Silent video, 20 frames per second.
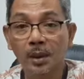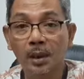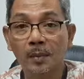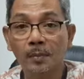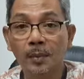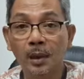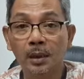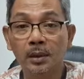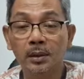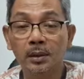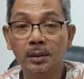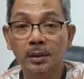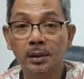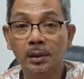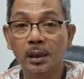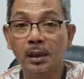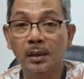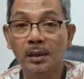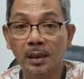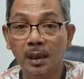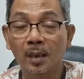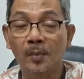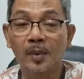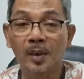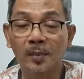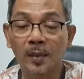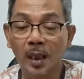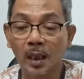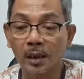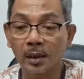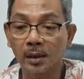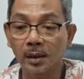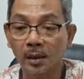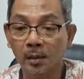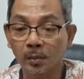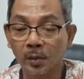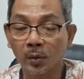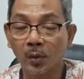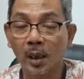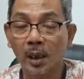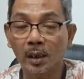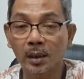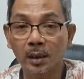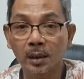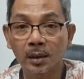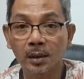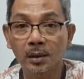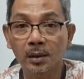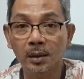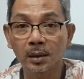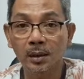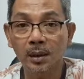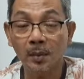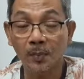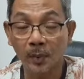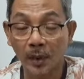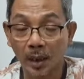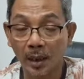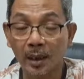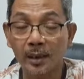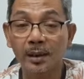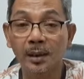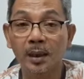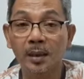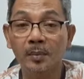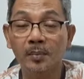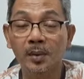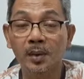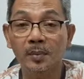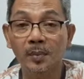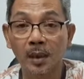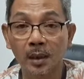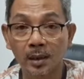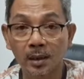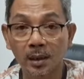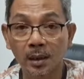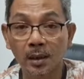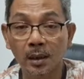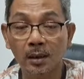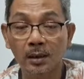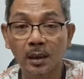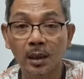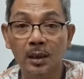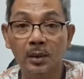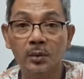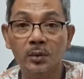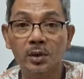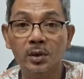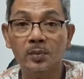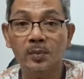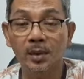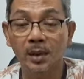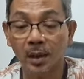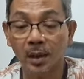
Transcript: pendapat dia pribadi, mewakili kepalanya pribadi Natalius